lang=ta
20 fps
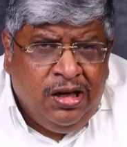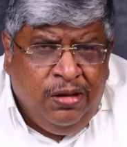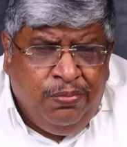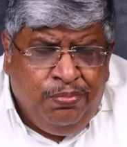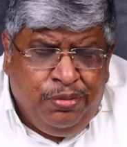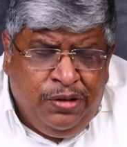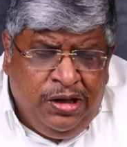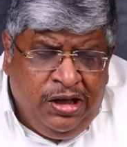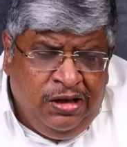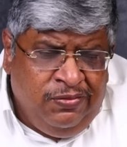
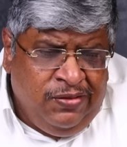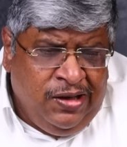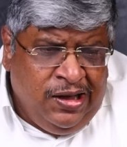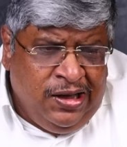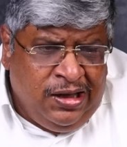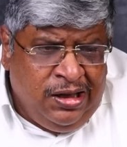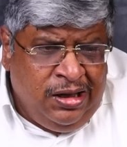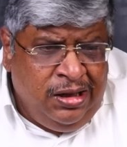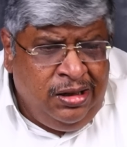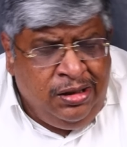கம்பெனி
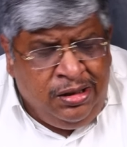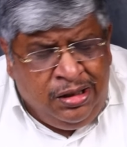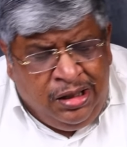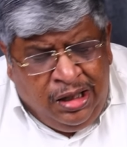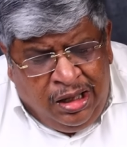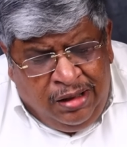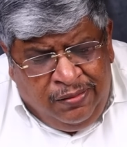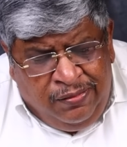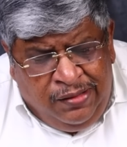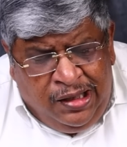வேறு
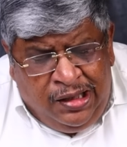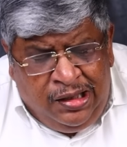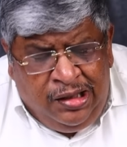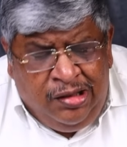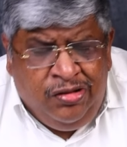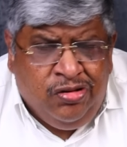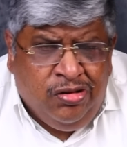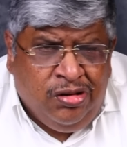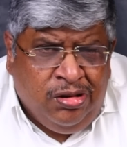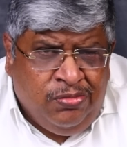நான்
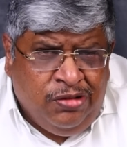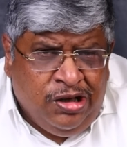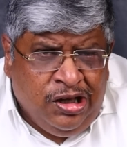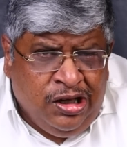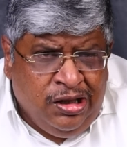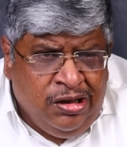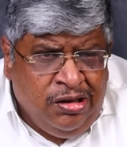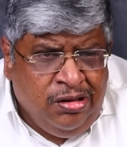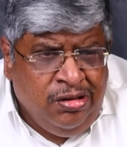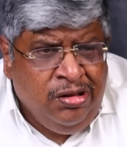வேறேன்னு சொல்ல
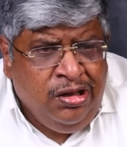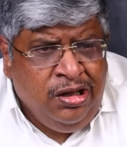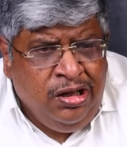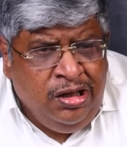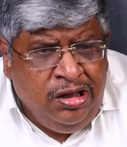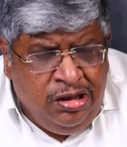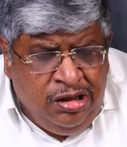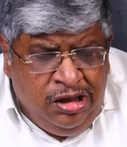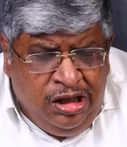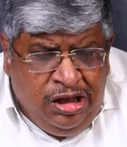முடியாது
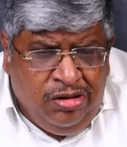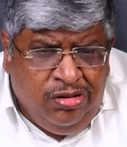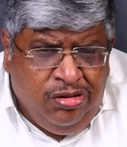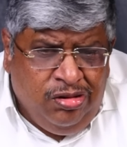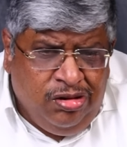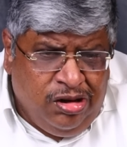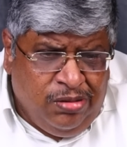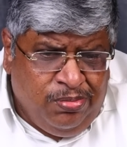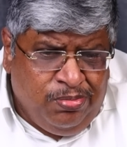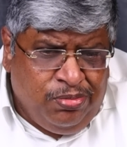
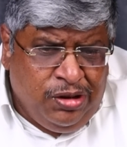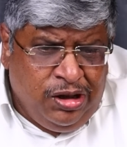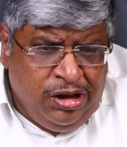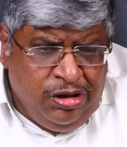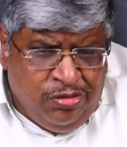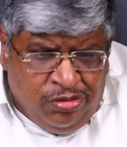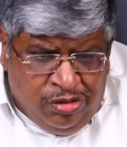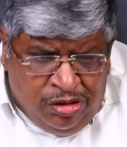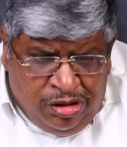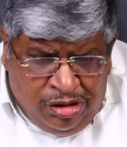நீங்களும்
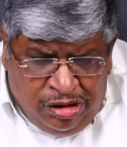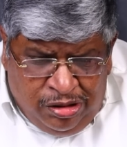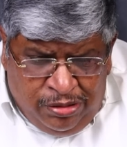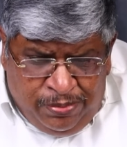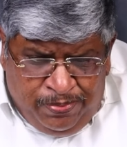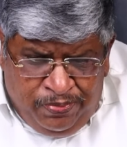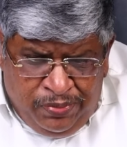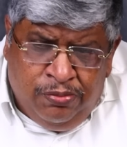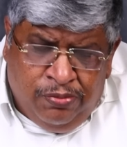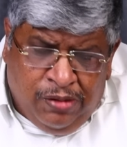கம்பெனியும் ஒன்று
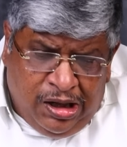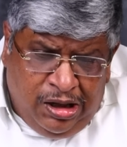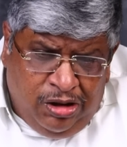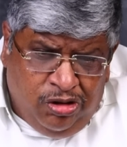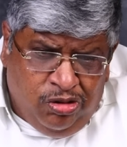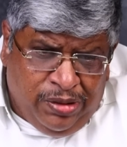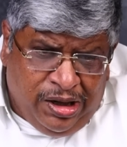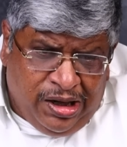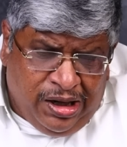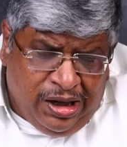
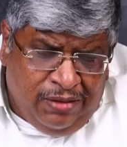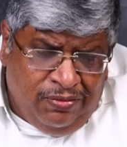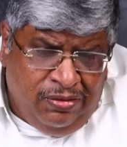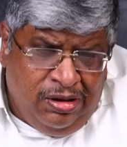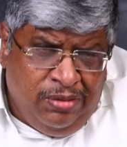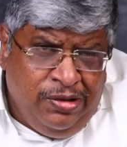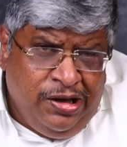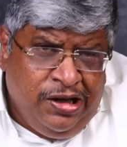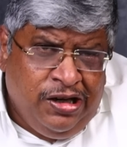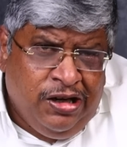வைல் யூ மே ஹேவ்
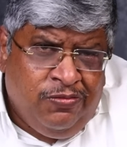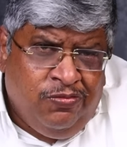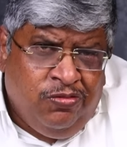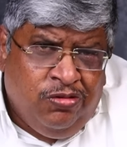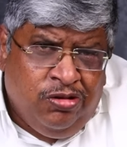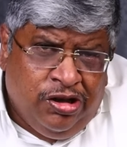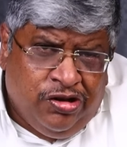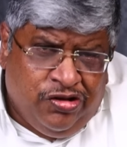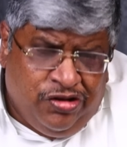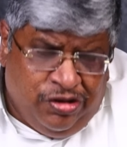லிமிட்டட்
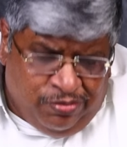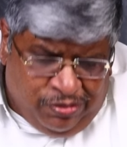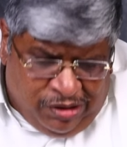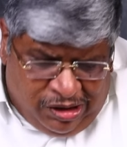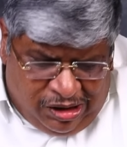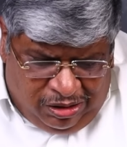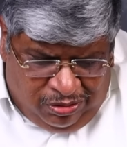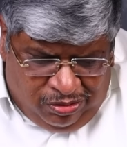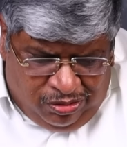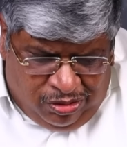ஓனர்ஷிப்
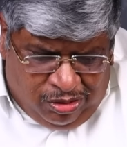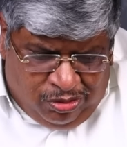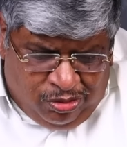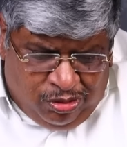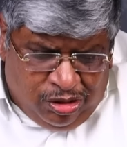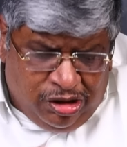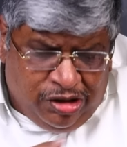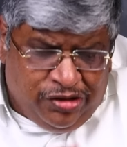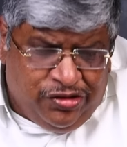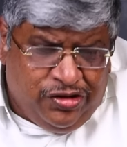அதாவது உங்கள்
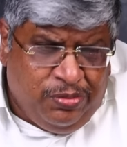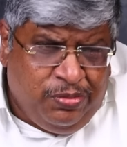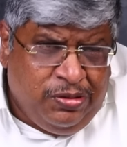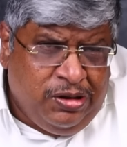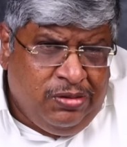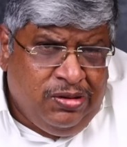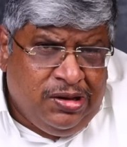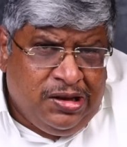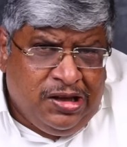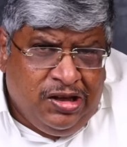
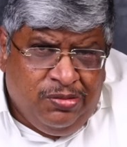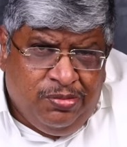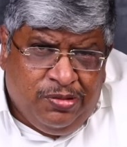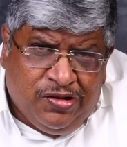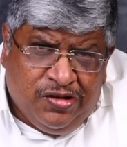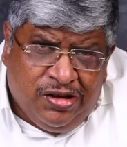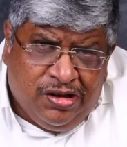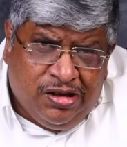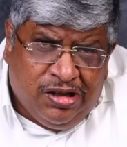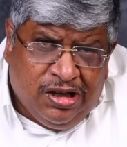ஓனர்ஷிப் இருபத்தஞ்சி
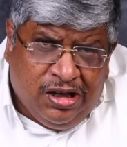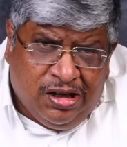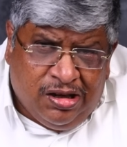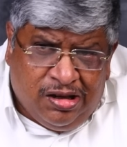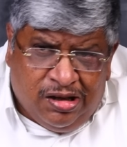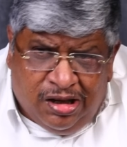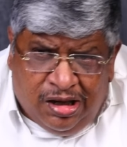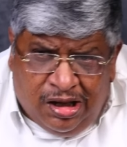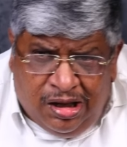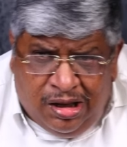பர்சன்ட் தான்
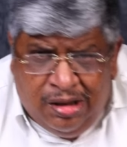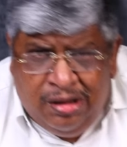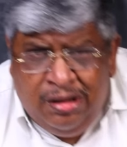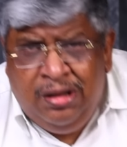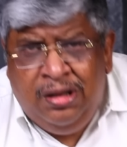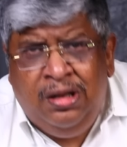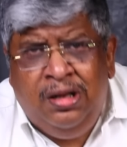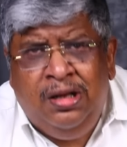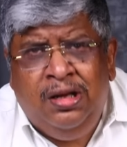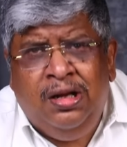இருக்கலாம்
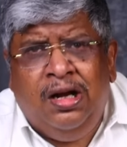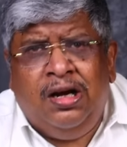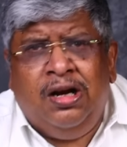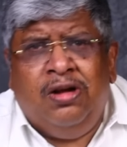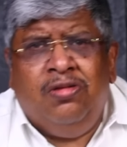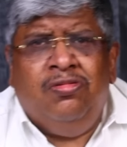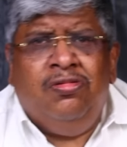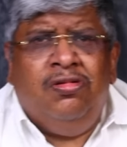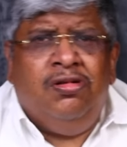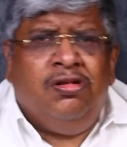
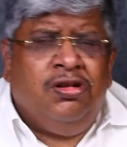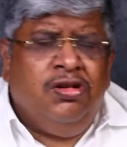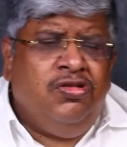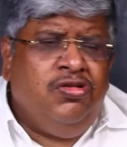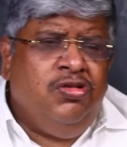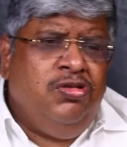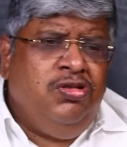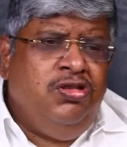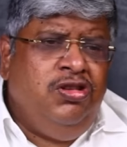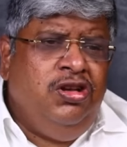ஆனால் உங்கள்கிட்ட
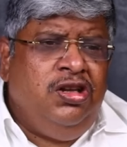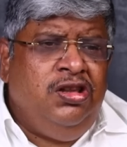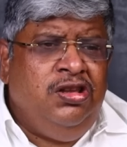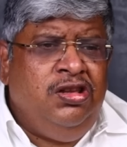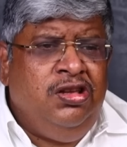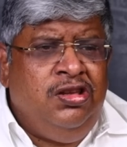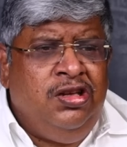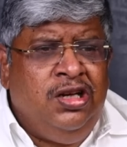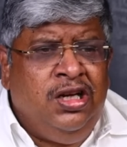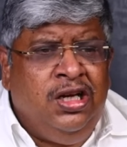சொத்து
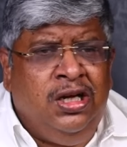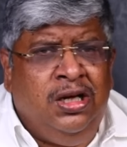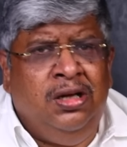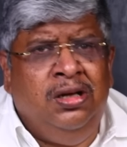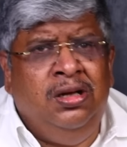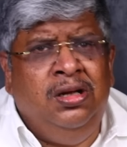இருந்ததுன்னா